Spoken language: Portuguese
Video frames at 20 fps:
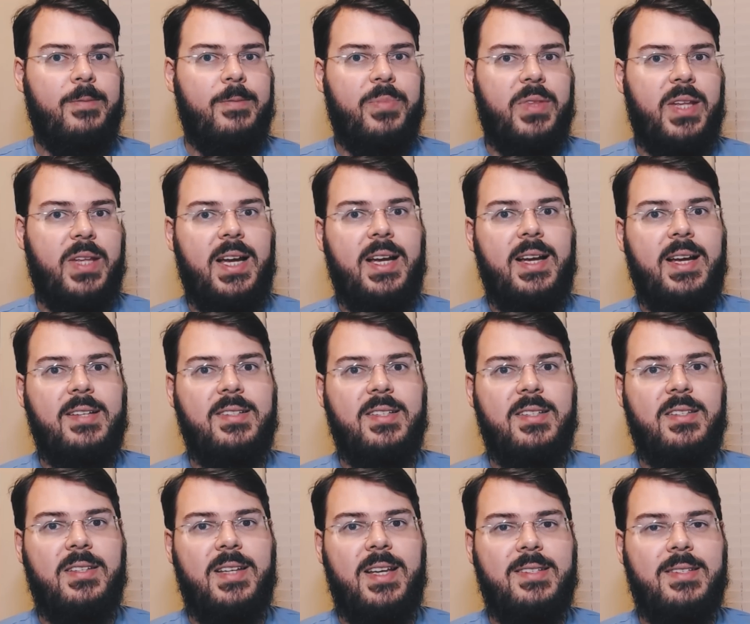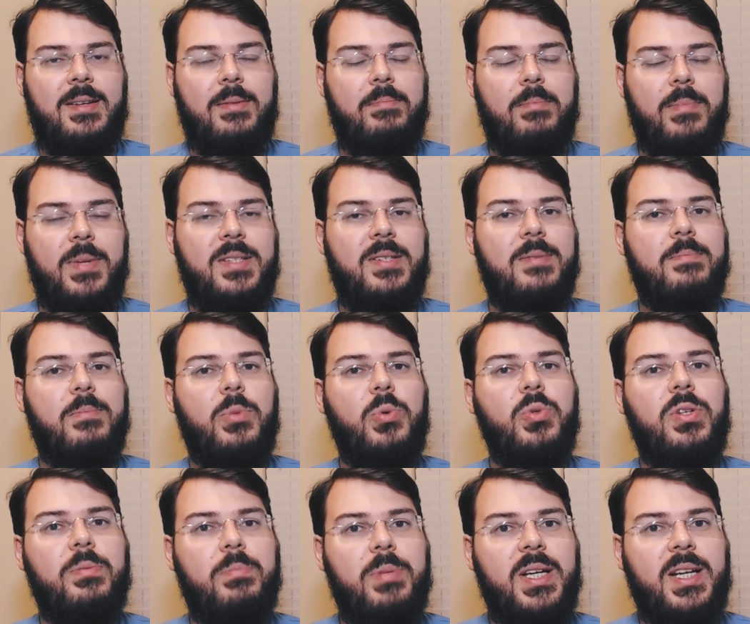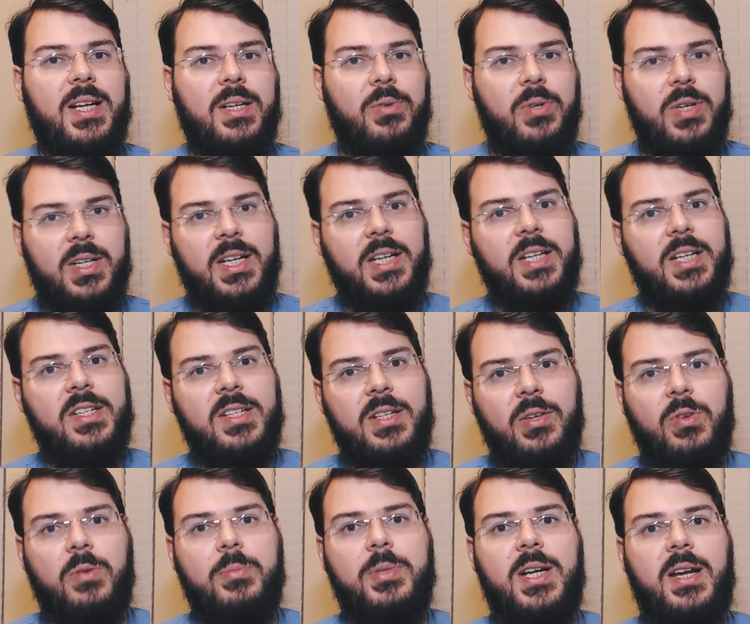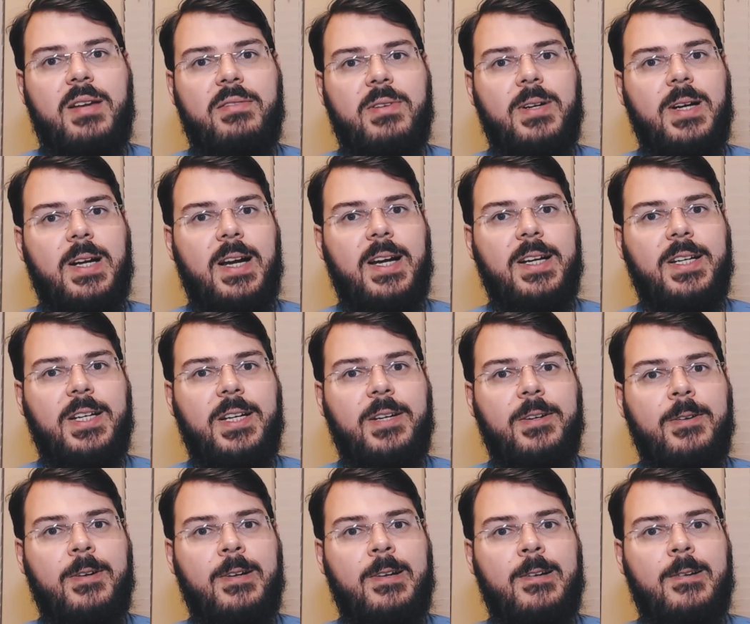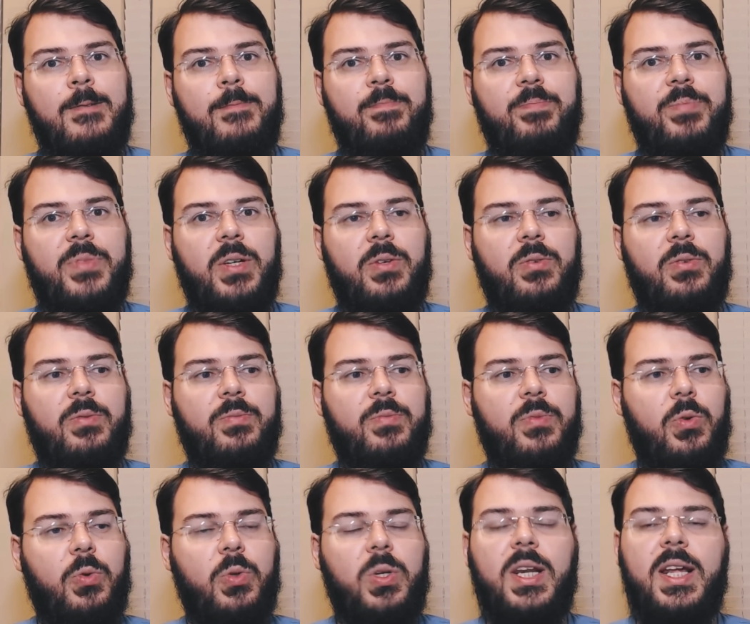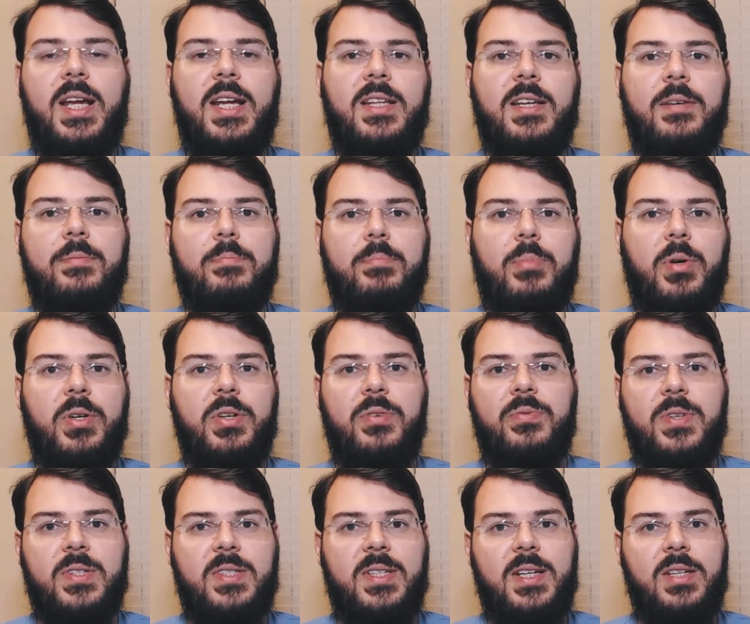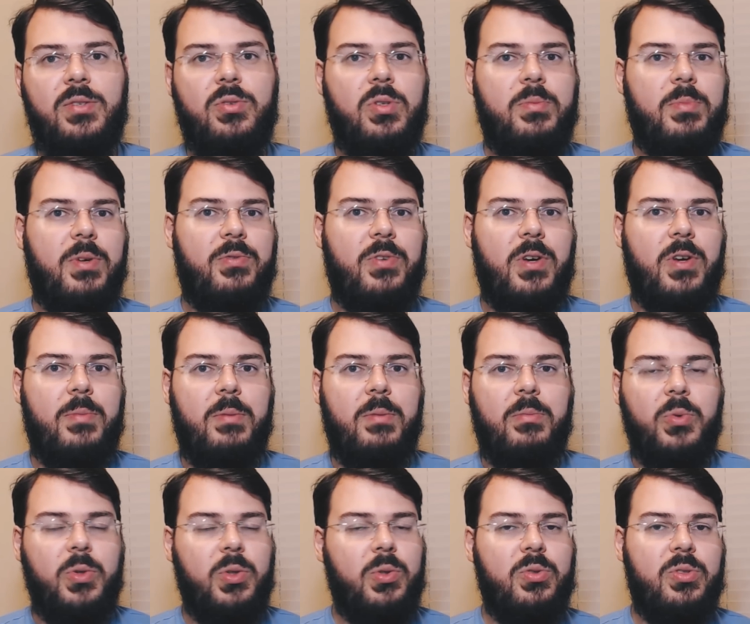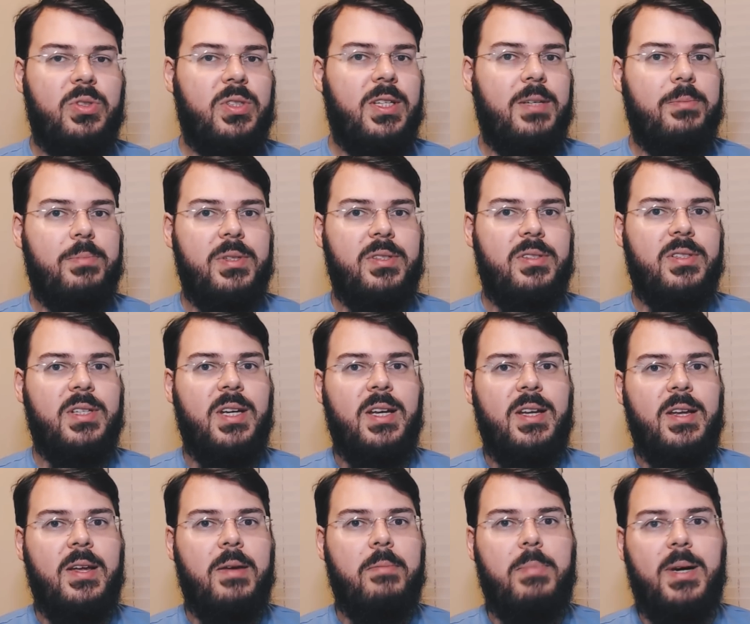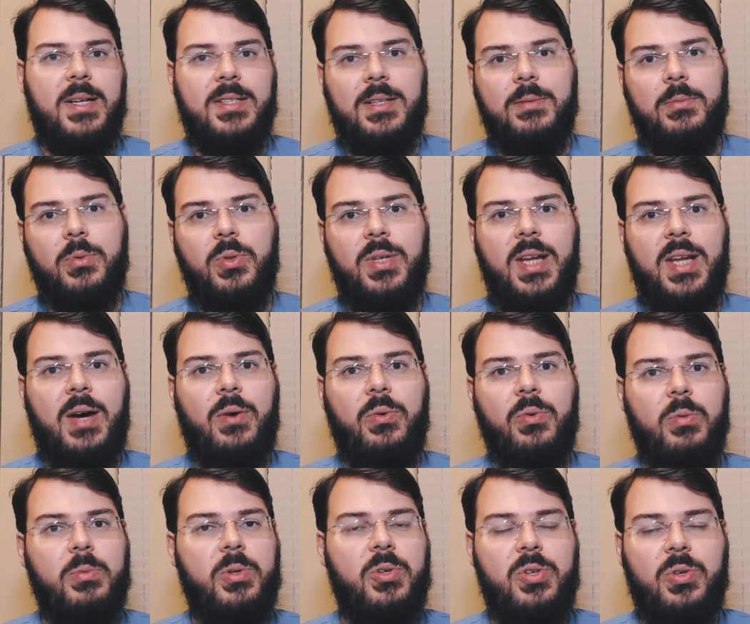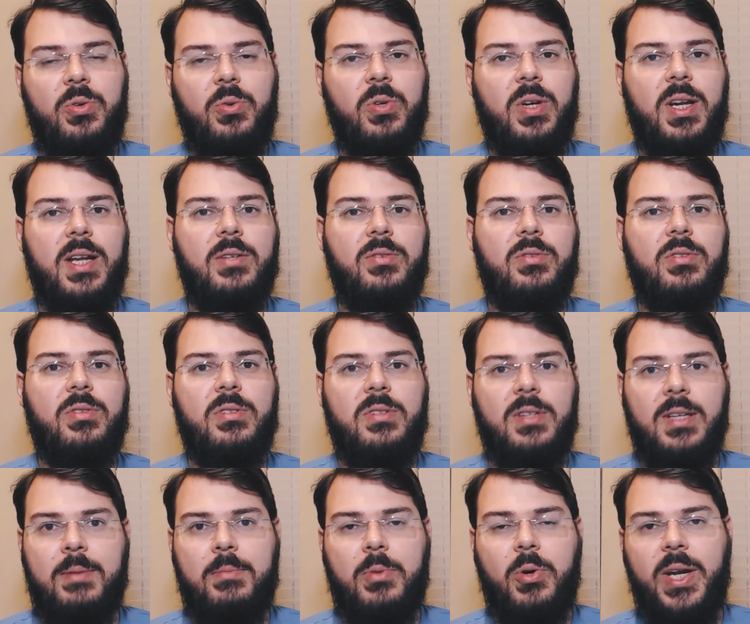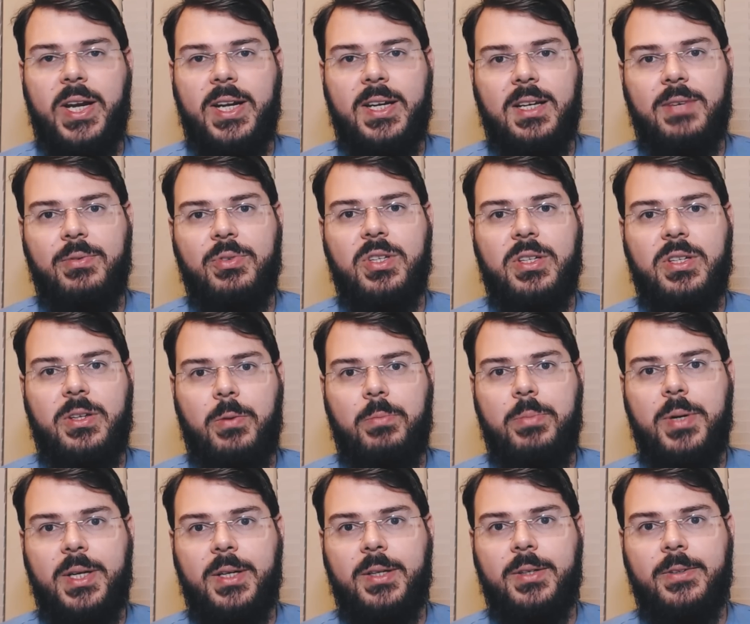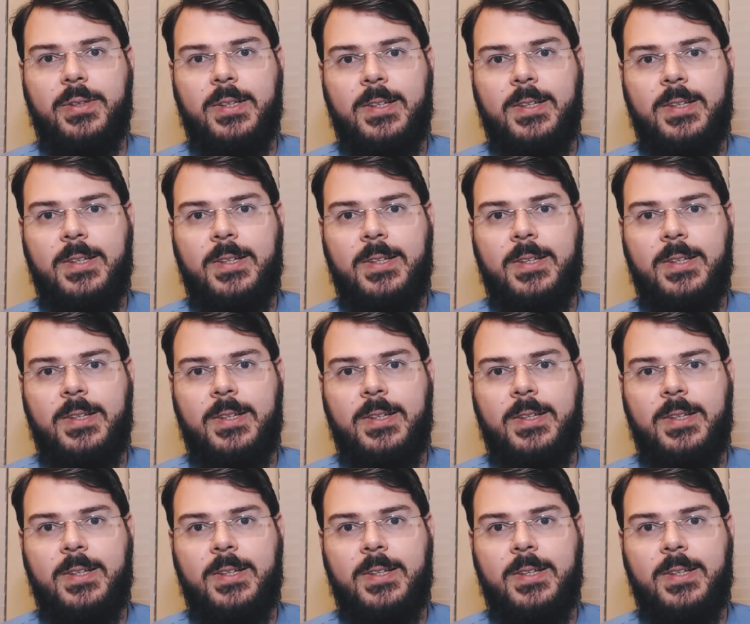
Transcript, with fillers: Tá? Essa, essa, esse multiplicador é que a gente dá o nome de alavancagem. Então, o trader pode fazer isso de uma forma muito simples, basta mudar o número de contratos na boleta que você está operando.